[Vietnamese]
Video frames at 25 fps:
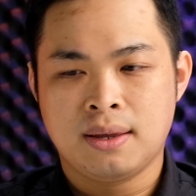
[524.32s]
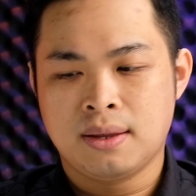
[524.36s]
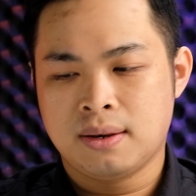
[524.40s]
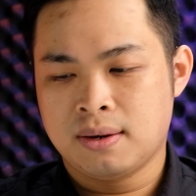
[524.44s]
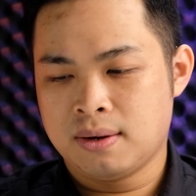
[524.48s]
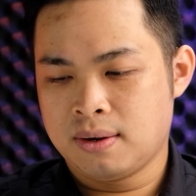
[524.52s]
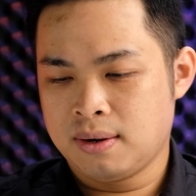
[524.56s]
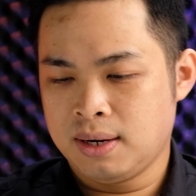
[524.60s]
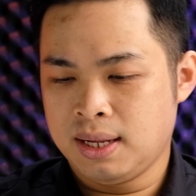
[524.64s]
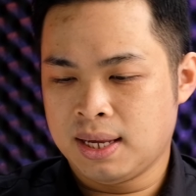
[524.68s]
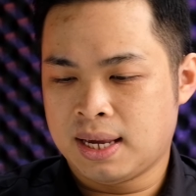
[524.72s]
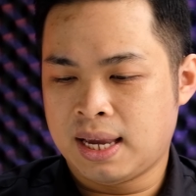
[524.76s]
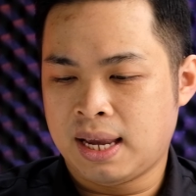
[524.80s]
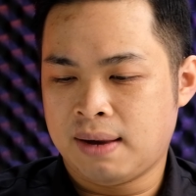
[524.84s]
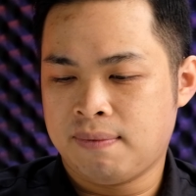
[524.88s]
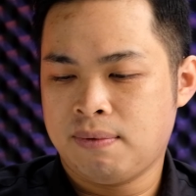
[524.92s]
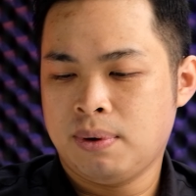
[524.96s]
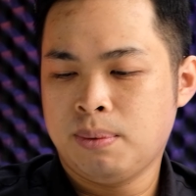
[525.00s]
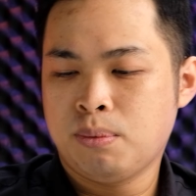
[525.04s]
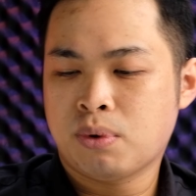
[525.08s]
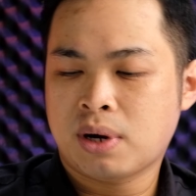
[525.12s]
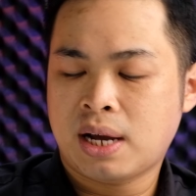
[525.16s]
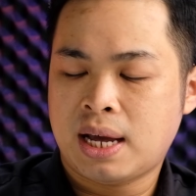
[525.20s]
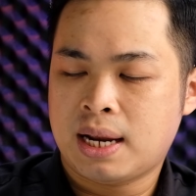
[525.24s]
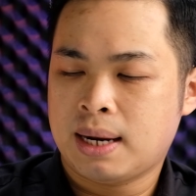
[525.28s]
nó đi kèm
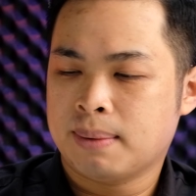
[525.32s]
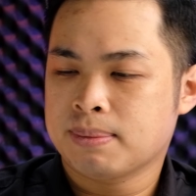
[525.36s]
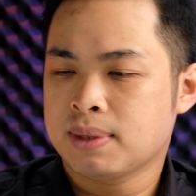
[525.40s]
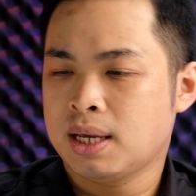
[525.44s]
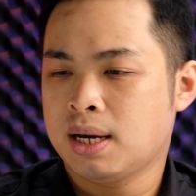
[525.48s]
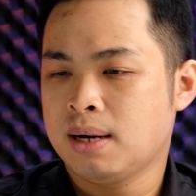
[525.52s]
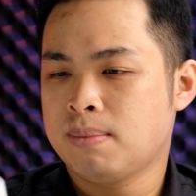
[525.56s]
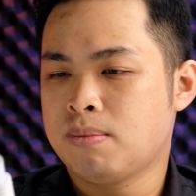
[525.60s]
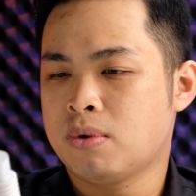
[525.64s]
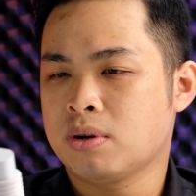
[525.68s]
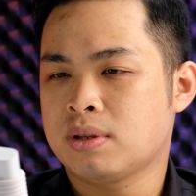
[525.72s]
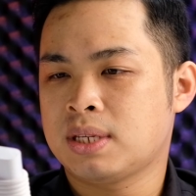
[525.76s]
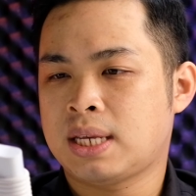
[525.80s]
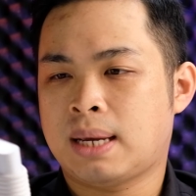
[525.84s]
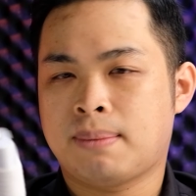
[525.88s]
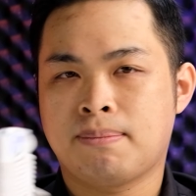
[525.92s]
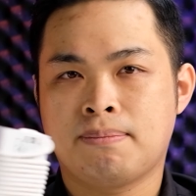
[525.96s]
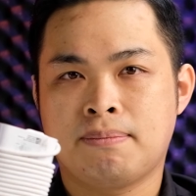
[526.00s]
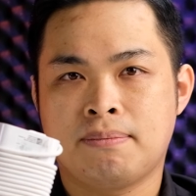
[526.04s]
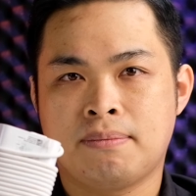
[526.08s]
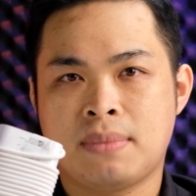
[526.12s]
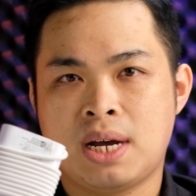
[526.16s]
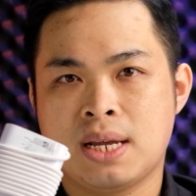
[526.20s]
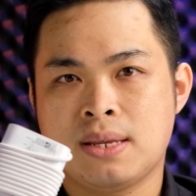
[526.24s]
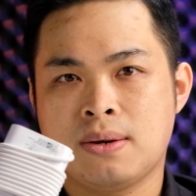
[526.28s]
với một cái adapter
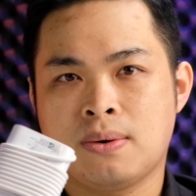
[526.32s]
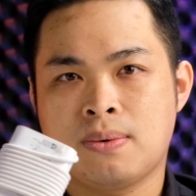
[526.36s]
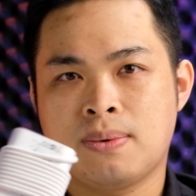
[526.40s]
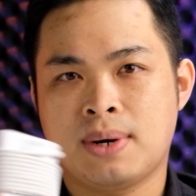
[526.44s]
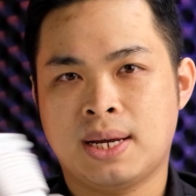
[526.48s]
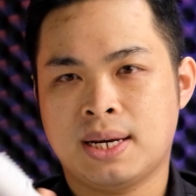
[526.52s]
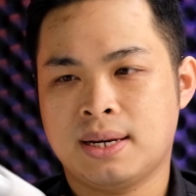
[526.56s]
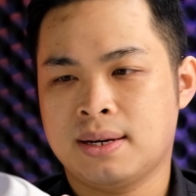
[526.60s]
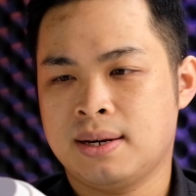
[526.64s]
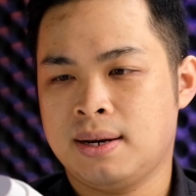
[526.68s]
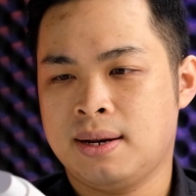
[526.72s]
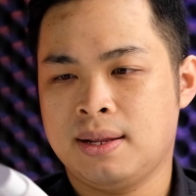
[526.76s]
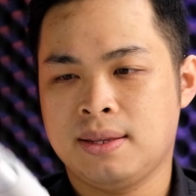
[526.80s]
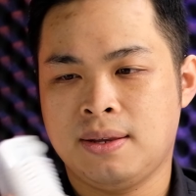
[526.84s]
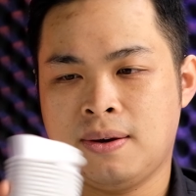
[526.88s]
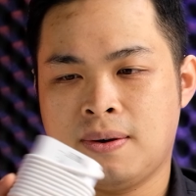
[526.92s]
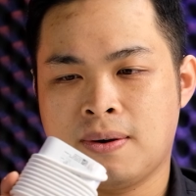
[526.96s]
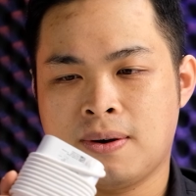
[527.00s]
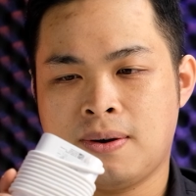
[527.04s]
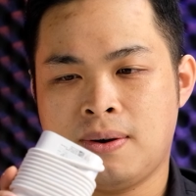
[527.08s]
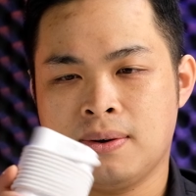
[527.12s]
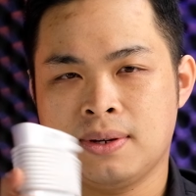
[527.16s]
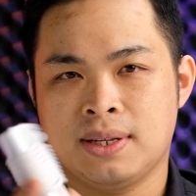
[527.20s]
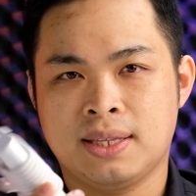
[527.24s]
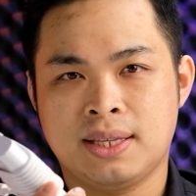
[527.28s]
130W rất là
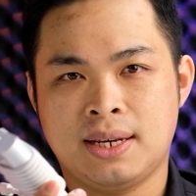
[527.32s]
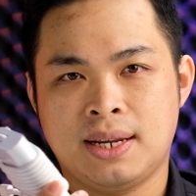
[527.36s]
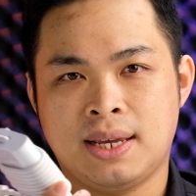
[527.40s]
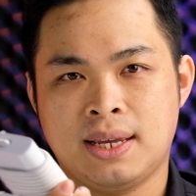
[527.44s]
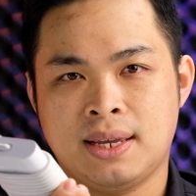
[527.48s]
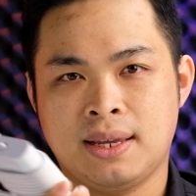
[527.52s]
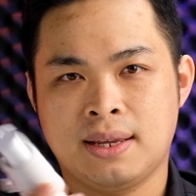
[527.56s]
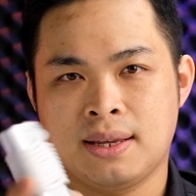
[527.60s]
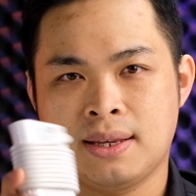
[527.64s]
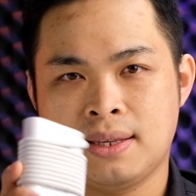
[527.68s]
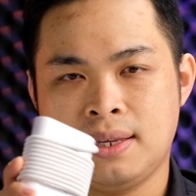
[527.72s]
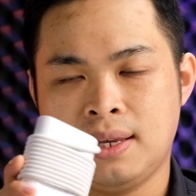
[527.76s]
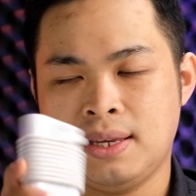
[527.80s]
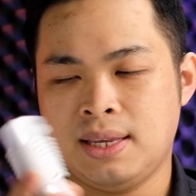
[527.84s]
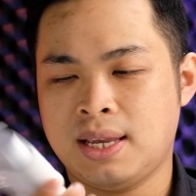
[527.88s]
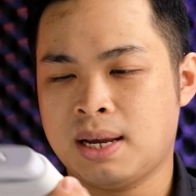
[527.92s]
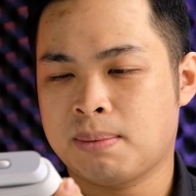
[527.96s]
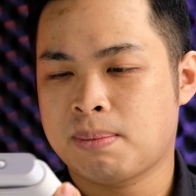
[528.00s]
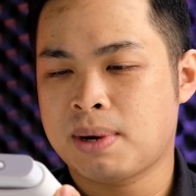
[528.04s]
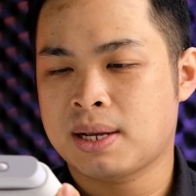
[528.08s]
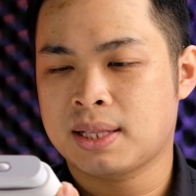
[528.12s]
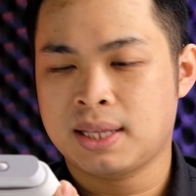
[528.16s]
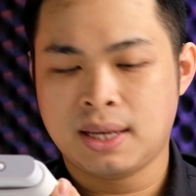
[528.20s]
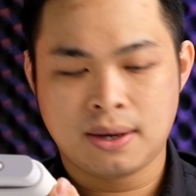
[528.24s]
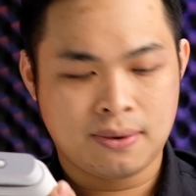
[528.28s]
nhỏ gọn như thế này dễ
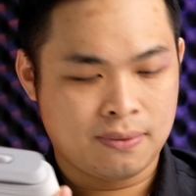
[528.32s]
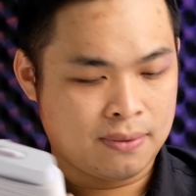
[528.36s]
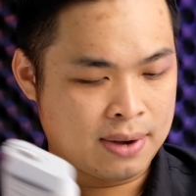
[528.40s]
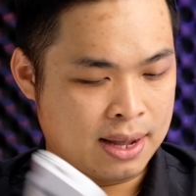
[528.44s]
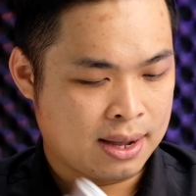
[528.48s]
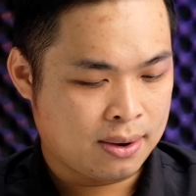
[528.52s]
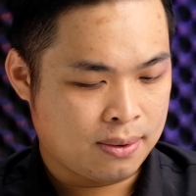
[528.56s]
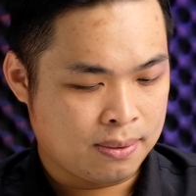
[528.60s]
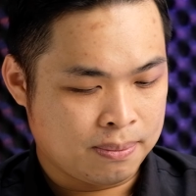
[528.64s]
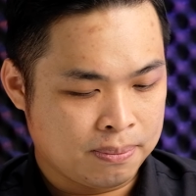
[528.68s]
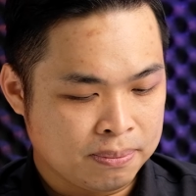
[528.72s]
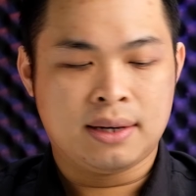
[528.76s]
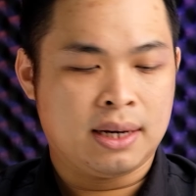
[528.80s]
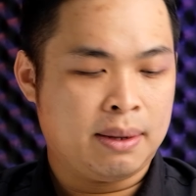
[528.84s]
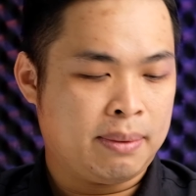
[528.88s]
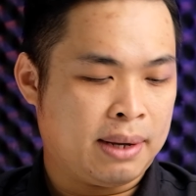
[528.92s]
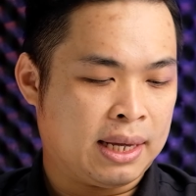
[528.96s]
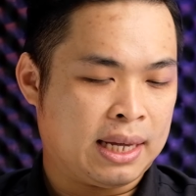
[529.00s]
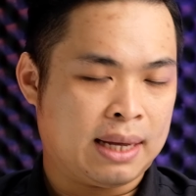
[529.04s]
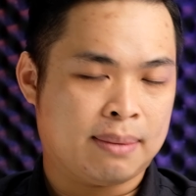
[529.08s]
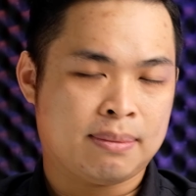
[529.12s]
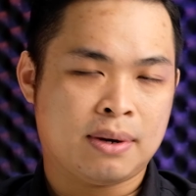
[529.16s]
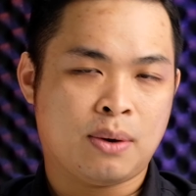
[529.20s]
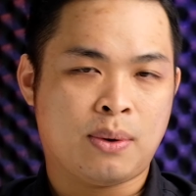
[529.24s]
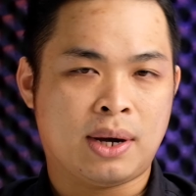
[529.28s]
dàng mang theo và nếu mà
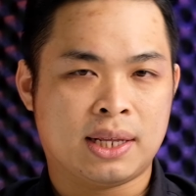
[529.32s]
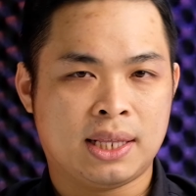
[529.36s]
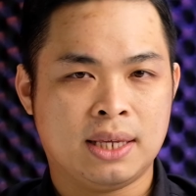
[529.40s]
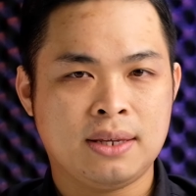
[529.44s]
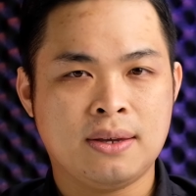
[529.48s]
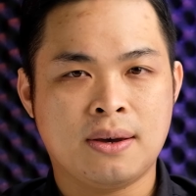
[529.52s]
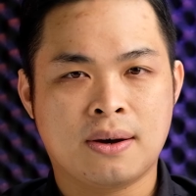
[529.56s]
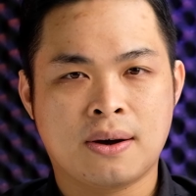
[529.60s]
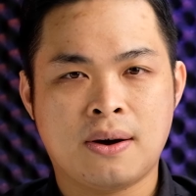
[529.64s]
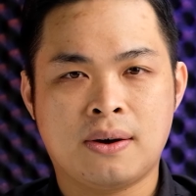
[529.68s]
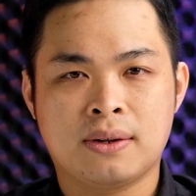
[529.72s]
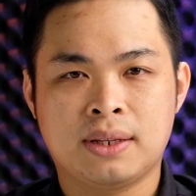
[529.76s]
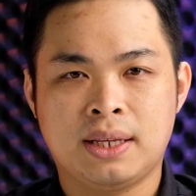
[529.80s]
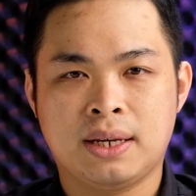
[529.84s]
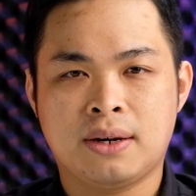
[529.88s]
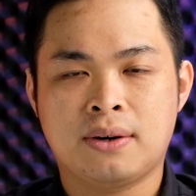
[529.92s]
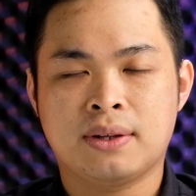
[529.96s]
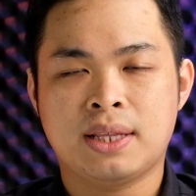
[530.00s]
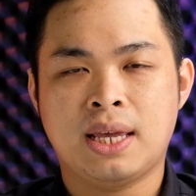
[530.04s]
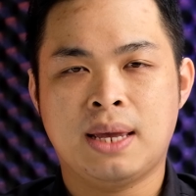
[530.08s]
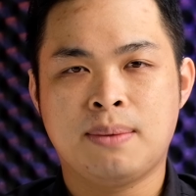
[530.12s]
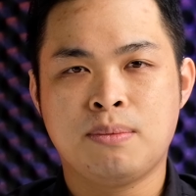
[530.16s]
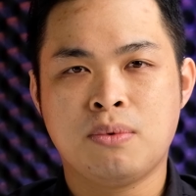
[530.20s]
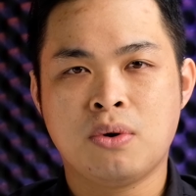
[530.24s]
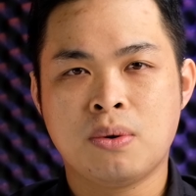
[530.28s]
anh em ra ngoài thích nhỏ gọn thì
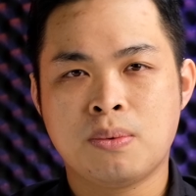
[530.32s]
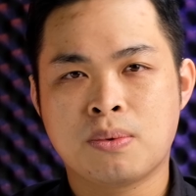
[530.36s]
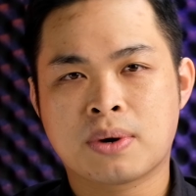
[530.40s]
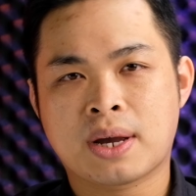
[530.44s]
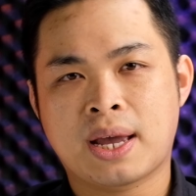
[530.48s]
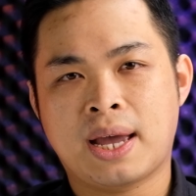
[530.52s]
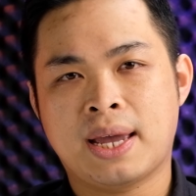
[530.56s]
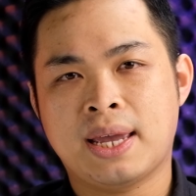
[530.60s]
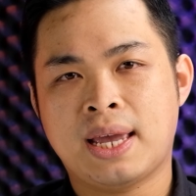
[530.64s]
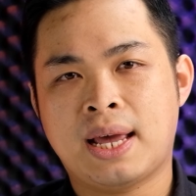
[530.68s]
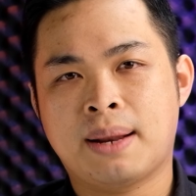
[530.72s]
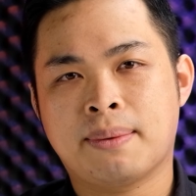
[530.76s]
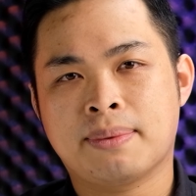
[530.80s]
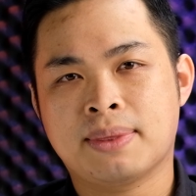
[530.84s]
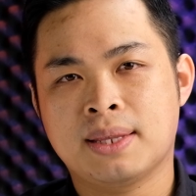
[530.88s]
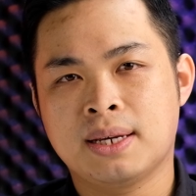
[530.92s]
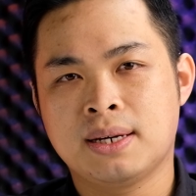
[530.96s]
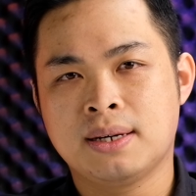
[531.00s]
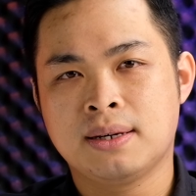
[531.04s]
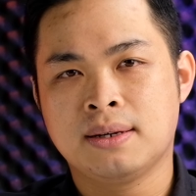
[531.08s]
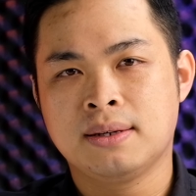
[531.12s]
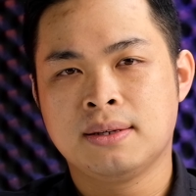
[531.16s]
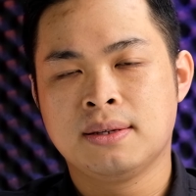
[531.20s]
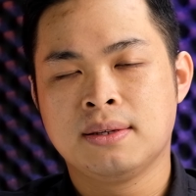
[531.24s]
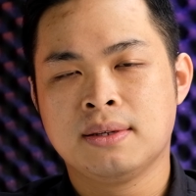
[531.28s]
có thể mua một cái
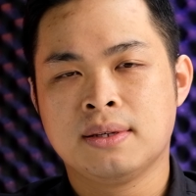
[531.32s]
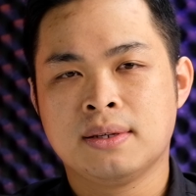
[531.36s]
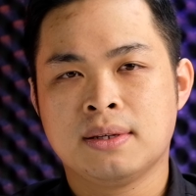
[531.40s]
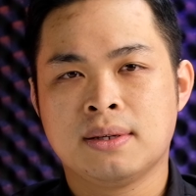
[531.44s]
adapter